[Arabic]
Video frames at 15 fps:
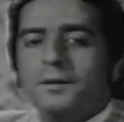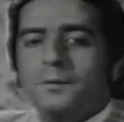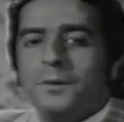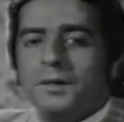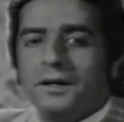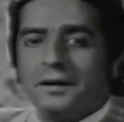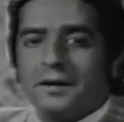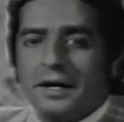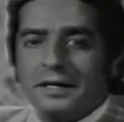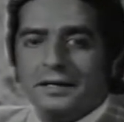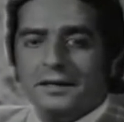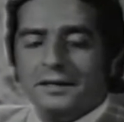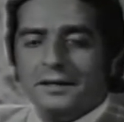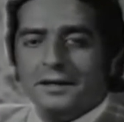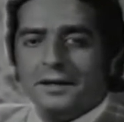من
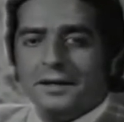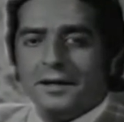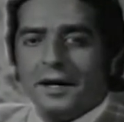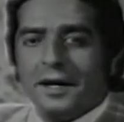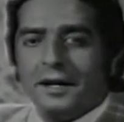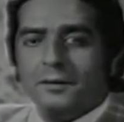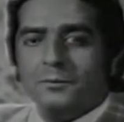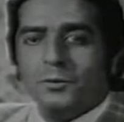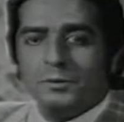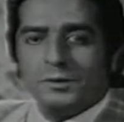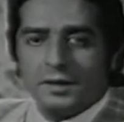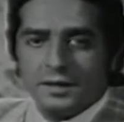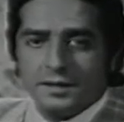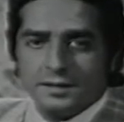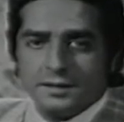الرعيل
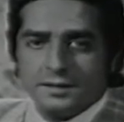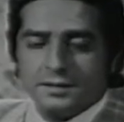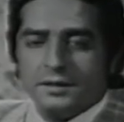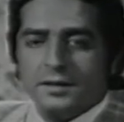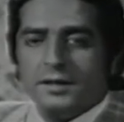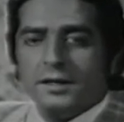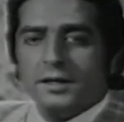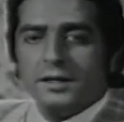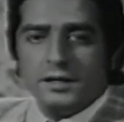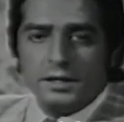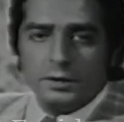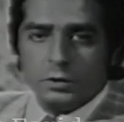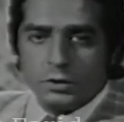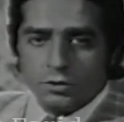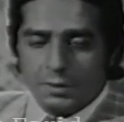الممتاز هي
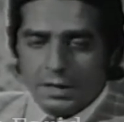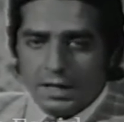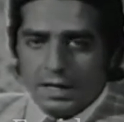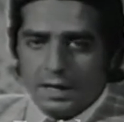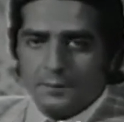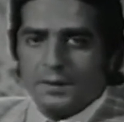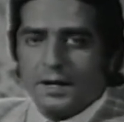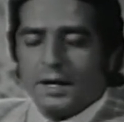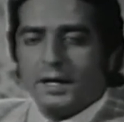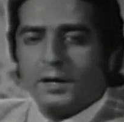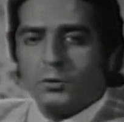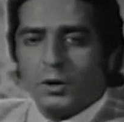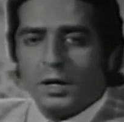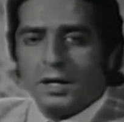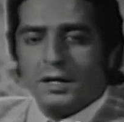وزملائها على
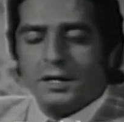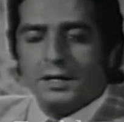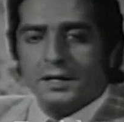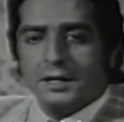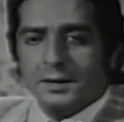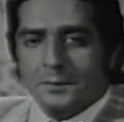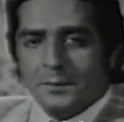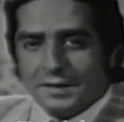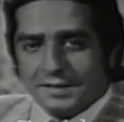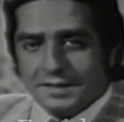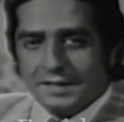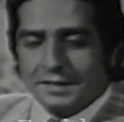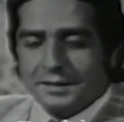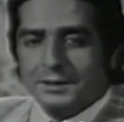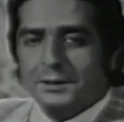كل حال
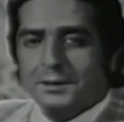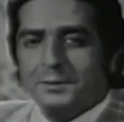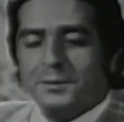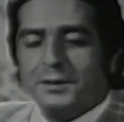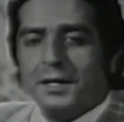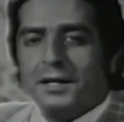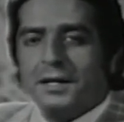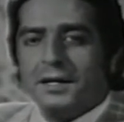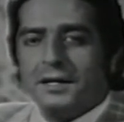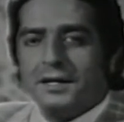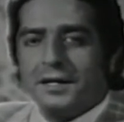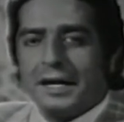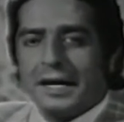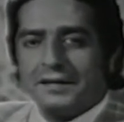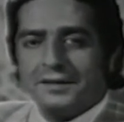مزيد من
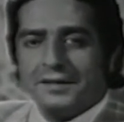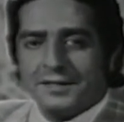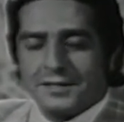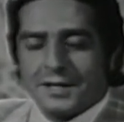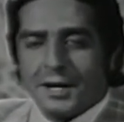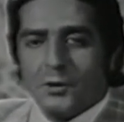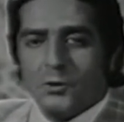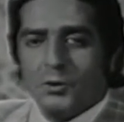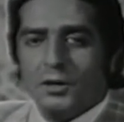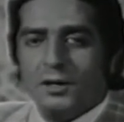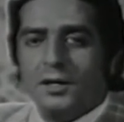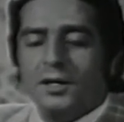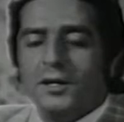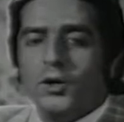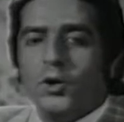الحديث حول
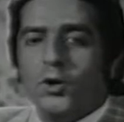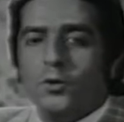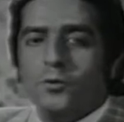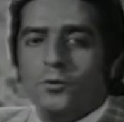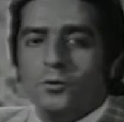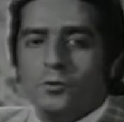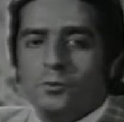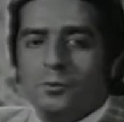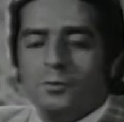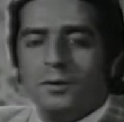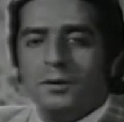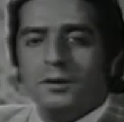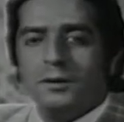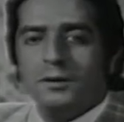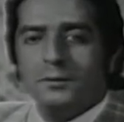هموم
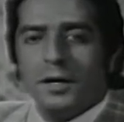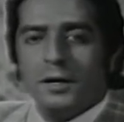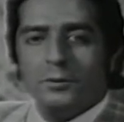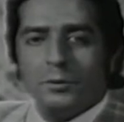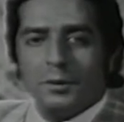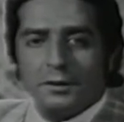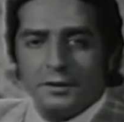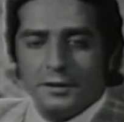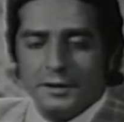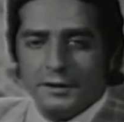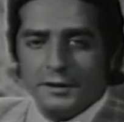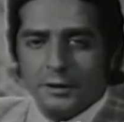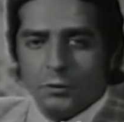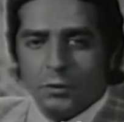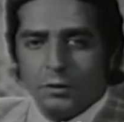
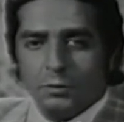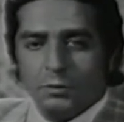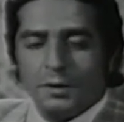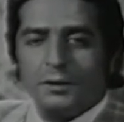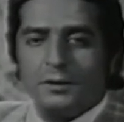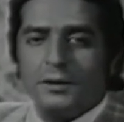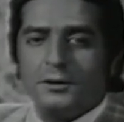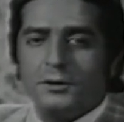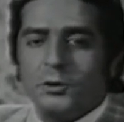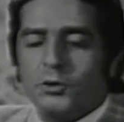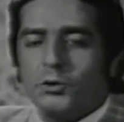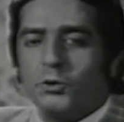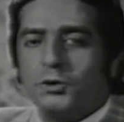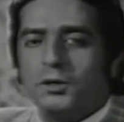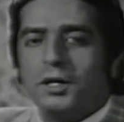الممثلين والممثلات
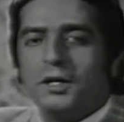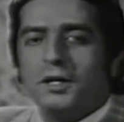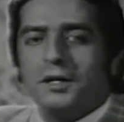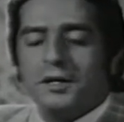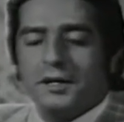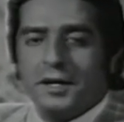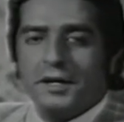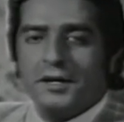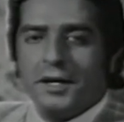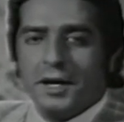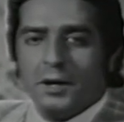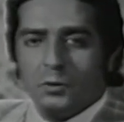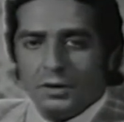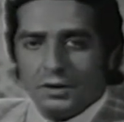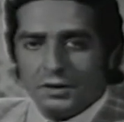الجدد راح
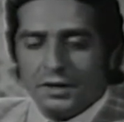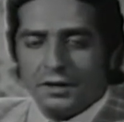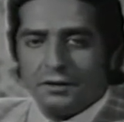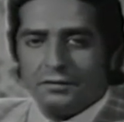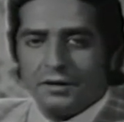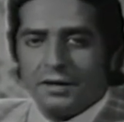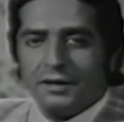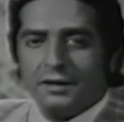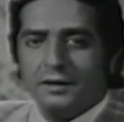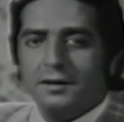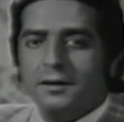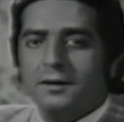نحاول نتعرف عليه